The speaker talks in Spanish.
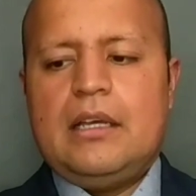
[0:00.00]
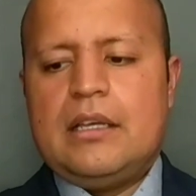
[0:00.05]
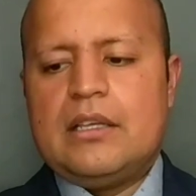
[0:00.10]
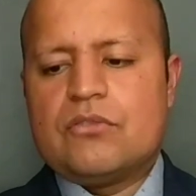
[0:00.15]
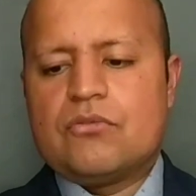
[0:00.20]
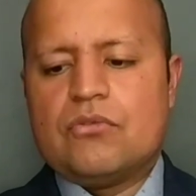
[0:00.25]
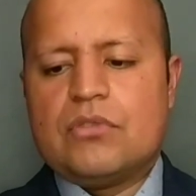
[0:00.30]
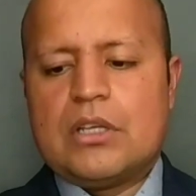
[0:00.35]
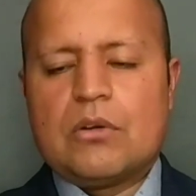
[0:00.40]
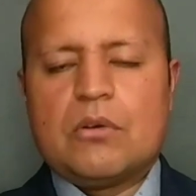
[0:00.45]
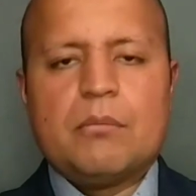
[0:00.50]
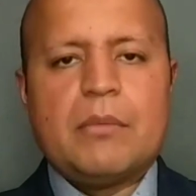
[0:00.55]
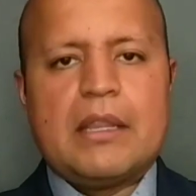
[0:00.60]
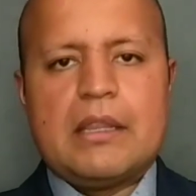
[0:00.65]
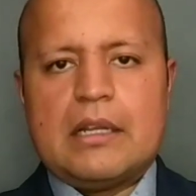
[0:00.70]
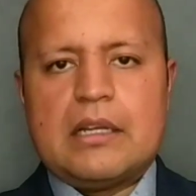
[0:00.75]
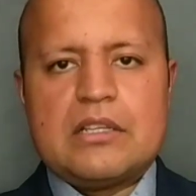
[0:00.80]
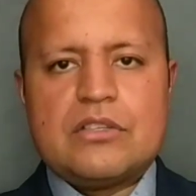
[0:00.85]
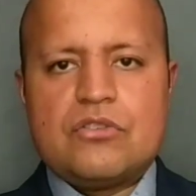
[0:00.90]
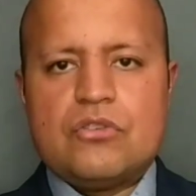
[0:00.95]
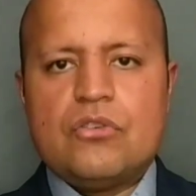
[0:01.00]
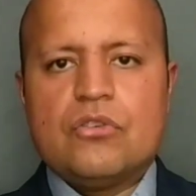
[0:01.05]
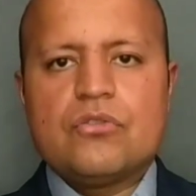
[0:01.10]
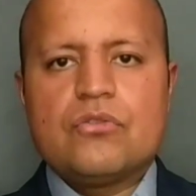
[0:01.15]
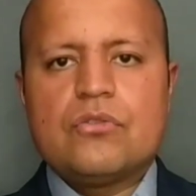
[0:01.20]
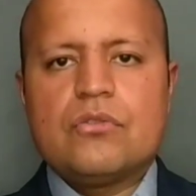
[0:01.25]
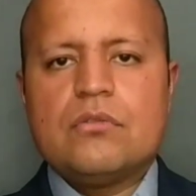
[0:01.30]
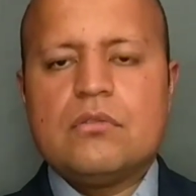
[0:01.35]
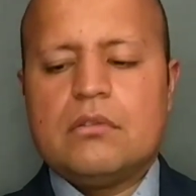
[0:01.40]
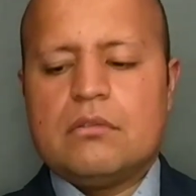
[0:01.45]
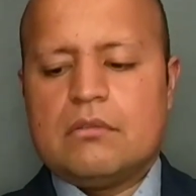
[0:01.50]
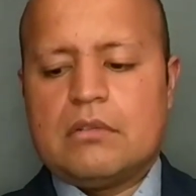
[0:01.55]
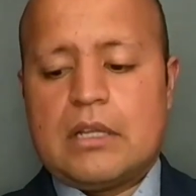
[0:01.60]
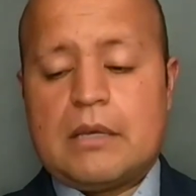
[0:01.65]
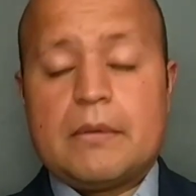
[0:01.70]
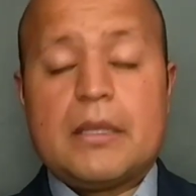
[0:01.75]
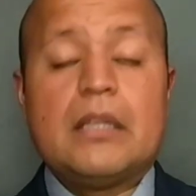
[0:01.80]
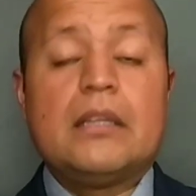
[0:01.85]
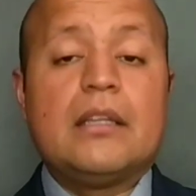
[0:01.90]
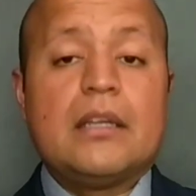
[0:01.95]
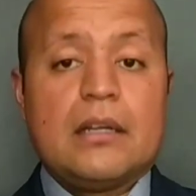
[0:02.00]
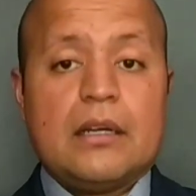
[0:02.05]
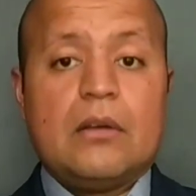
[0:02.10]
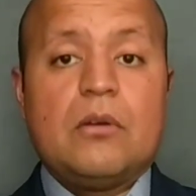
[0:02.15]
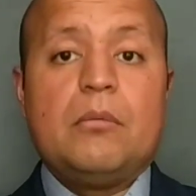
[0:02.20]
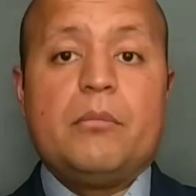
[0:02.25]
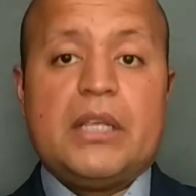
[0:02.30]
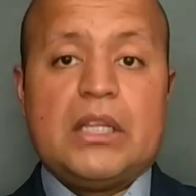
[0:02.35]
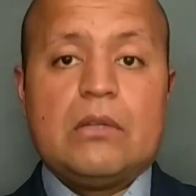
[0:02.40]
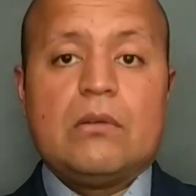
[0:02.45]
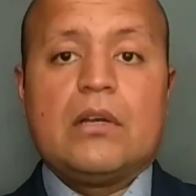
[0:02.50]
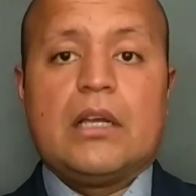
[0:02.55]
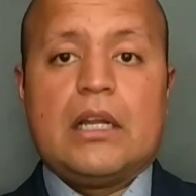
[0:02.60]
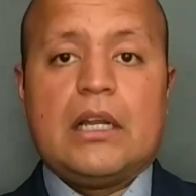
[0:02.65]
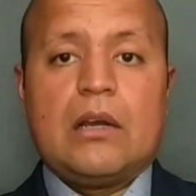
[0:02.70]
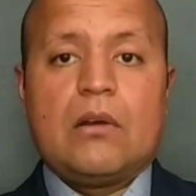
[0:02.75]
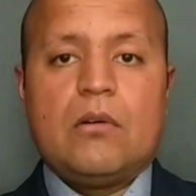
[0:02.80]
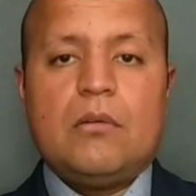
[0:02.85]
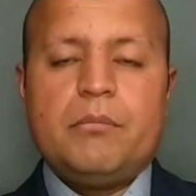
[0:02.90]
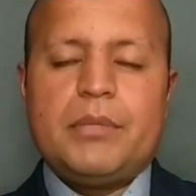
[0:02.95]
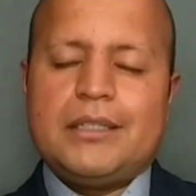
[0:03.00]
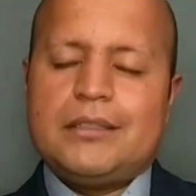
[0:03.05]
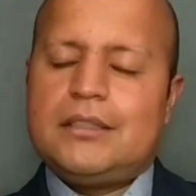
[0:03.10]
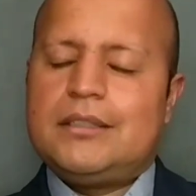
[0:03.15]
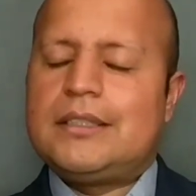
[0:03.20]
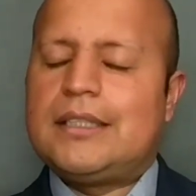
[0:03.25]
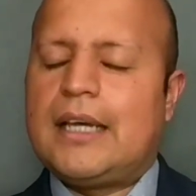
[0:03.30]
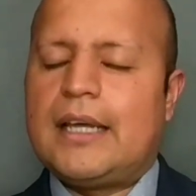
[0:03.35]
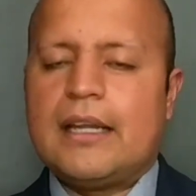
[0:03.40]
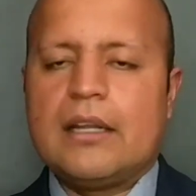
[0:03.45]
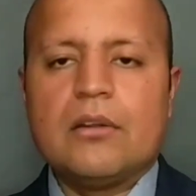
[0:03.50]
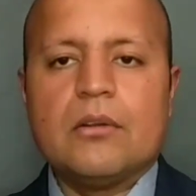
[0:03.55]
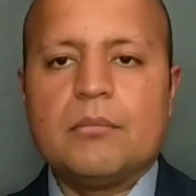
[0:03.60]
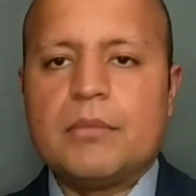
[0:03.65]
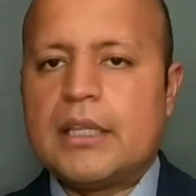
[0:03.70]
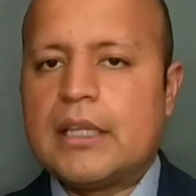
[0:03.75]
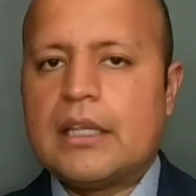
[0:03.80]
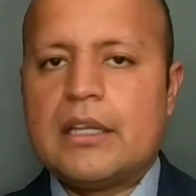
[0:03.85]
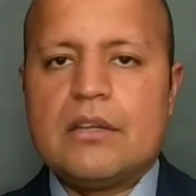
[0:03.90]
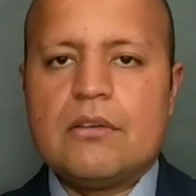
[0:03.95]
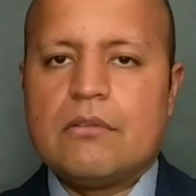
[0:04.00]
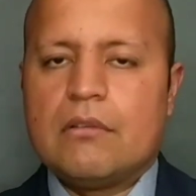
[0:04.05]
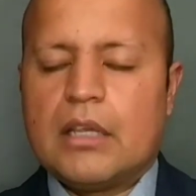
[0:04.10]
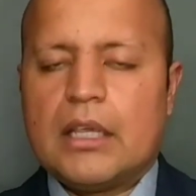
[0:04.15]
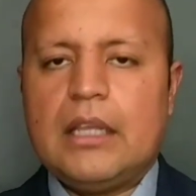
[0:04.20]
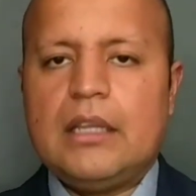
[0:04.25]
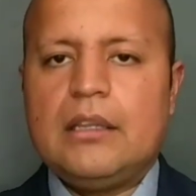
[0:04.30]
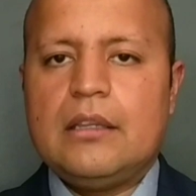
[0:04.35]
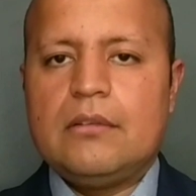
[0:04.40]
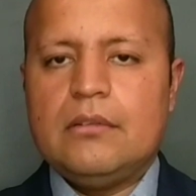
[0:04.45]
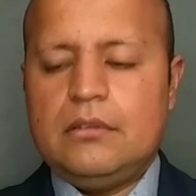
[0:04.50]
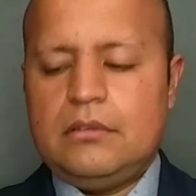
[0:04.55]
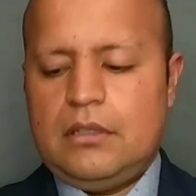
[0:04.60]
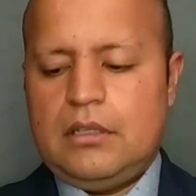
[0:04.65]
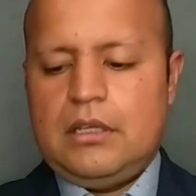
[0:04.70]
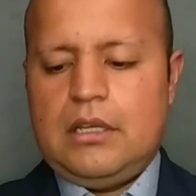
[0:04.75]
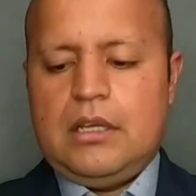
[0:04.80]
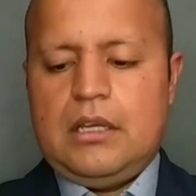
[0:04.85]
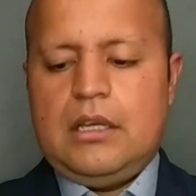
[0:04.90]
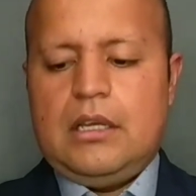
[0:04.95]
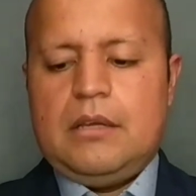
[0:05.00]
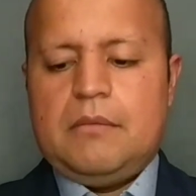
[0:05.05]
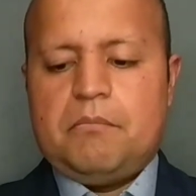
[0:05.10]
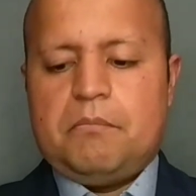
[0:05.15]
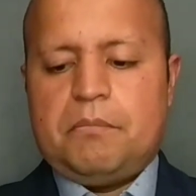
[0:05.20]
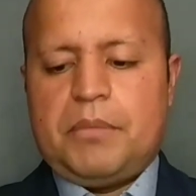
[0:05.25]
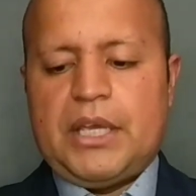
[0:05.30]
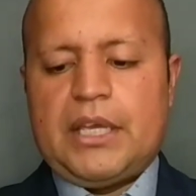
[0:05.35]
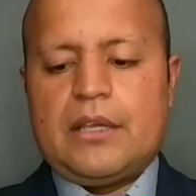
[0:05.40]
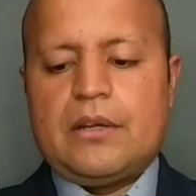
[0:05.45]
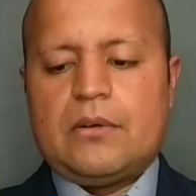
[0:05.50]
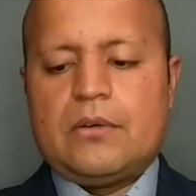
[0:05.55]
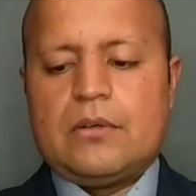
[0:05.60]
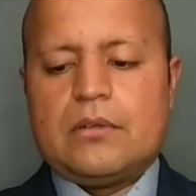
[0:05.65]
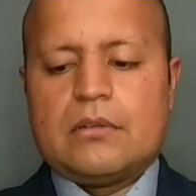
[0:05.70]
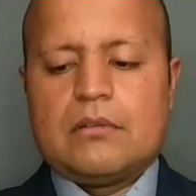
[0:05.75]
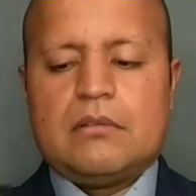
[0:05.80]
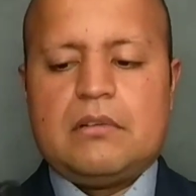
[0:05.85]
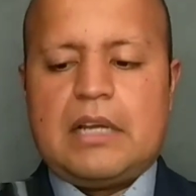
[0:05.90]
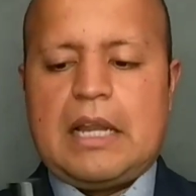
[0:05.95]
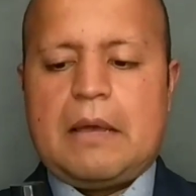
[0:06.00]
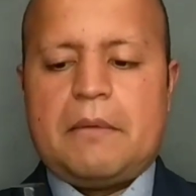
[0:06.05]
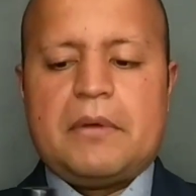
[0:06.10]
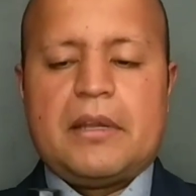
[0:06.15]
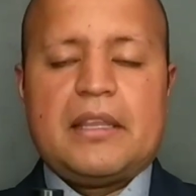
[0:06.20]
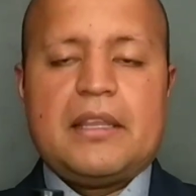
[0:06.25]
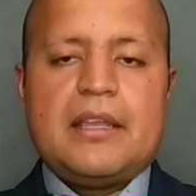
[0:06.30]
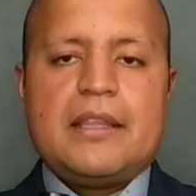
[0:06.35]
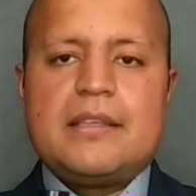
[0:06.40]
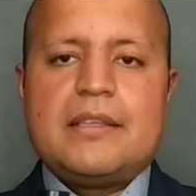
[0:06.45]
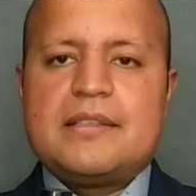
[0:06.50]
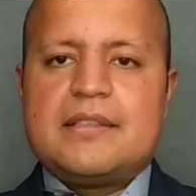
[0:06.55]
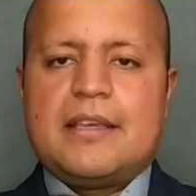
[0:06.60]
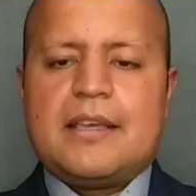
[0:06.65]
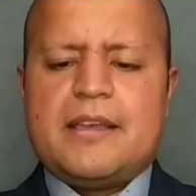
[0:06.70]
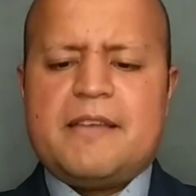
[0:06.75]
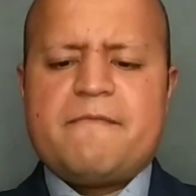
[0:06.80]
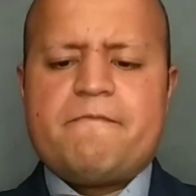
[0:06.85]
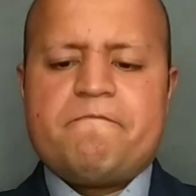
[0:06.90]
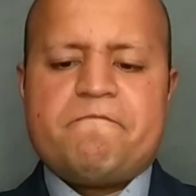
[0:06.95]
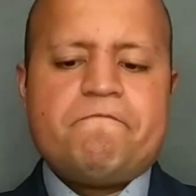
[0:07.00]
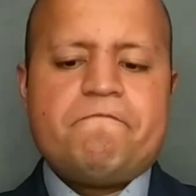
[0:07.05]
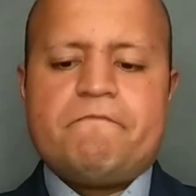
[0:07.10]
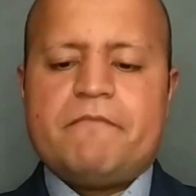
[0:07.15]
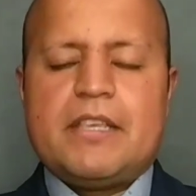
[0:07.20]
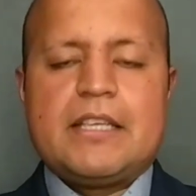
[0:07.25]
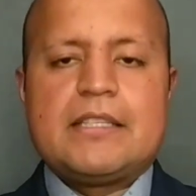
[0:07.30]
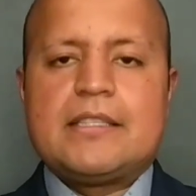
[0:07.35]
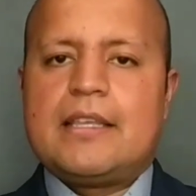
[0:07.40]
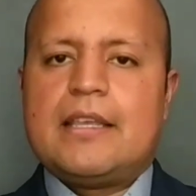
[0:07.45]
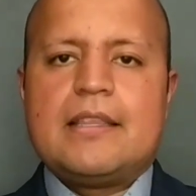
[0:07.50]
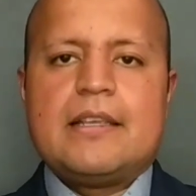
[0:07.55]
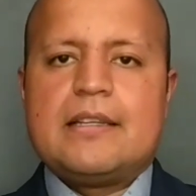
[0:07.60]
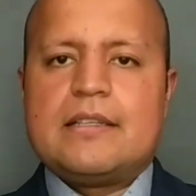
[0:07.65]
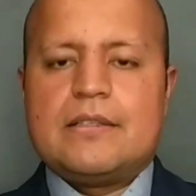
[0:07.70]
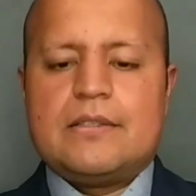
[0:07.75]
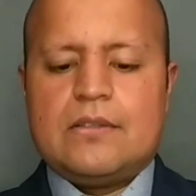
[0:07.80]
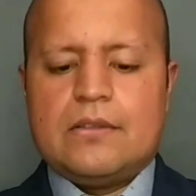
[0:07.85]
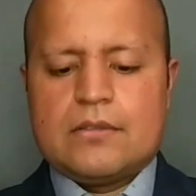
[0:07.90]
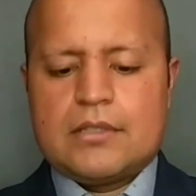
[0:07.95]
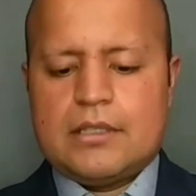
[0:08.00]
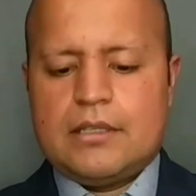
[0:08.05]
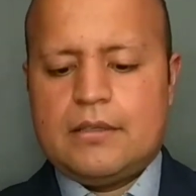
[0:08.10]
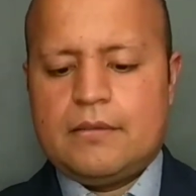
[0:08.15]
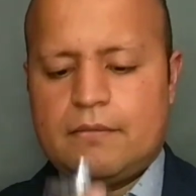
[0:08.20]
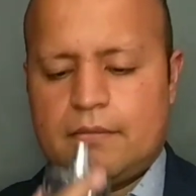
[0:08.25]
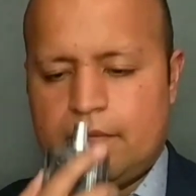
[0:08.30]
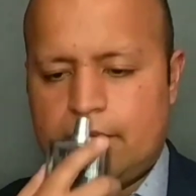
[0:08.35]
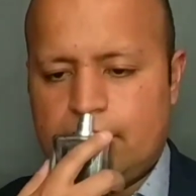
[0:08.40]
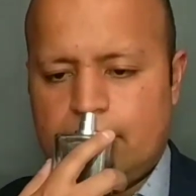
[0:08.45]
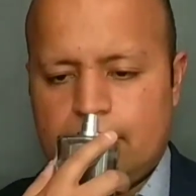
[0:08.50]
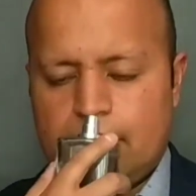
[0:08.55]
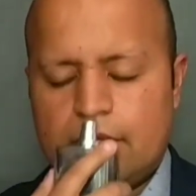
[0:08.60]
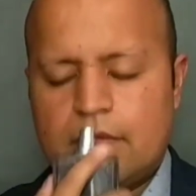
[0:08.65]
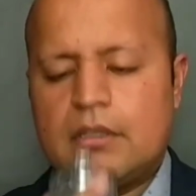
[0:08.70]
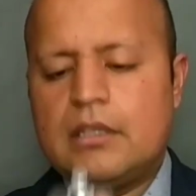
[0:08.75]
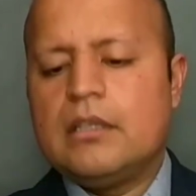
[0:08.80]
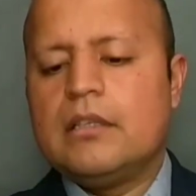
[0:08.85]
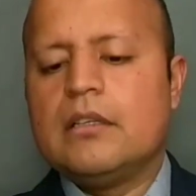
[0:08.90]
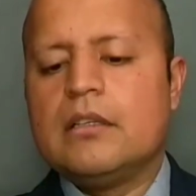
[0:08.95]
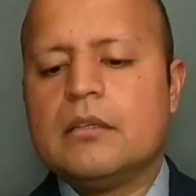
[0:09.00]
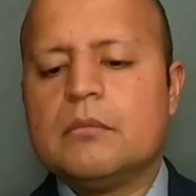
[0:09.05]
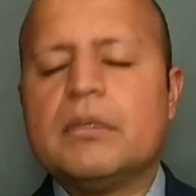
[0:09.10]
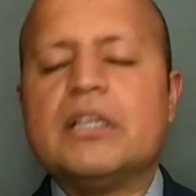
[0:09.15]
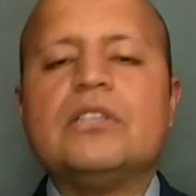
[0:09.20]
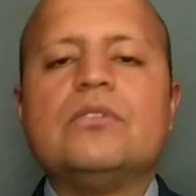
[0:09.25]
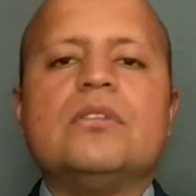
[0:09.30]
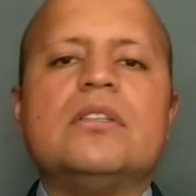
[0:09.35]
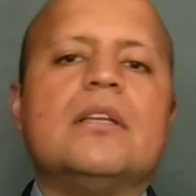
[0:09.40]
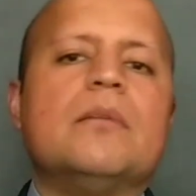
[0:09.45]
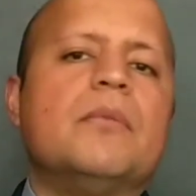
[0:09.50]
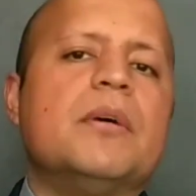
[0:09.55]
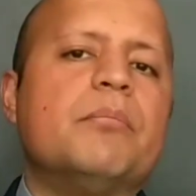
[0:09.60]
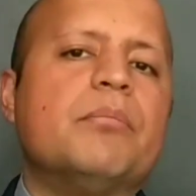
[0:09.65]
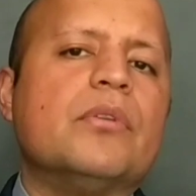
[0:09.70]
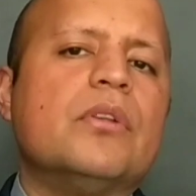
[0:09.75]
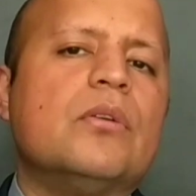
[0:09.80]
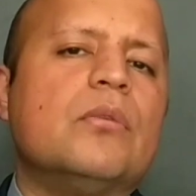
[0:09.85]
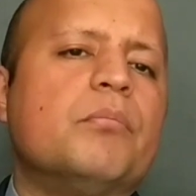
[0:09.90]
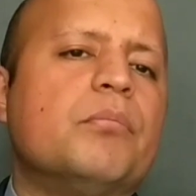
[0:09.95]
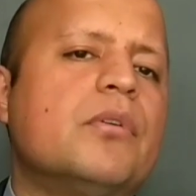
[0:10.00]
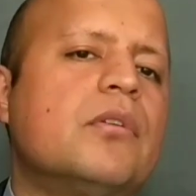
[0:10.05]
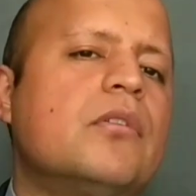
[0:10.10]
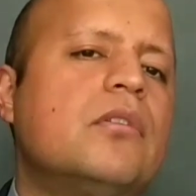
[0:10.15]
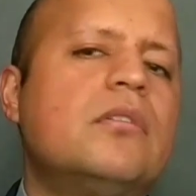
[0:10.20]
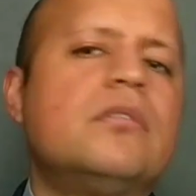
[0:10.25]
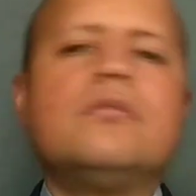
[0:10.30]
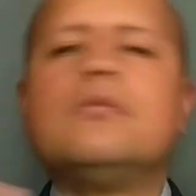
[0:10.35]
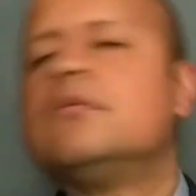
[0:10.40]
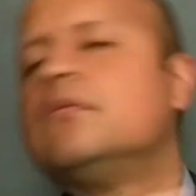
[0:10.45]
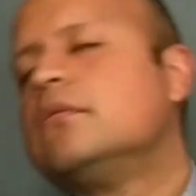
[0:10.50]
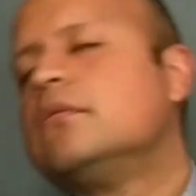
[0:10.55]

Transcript: Es un aroma delicioso, la verdad te recomiendo que la compres. Sara no me da ni un quinto, pero la verdad es que está deliciosa. Es más, yo te voy a poner un poco.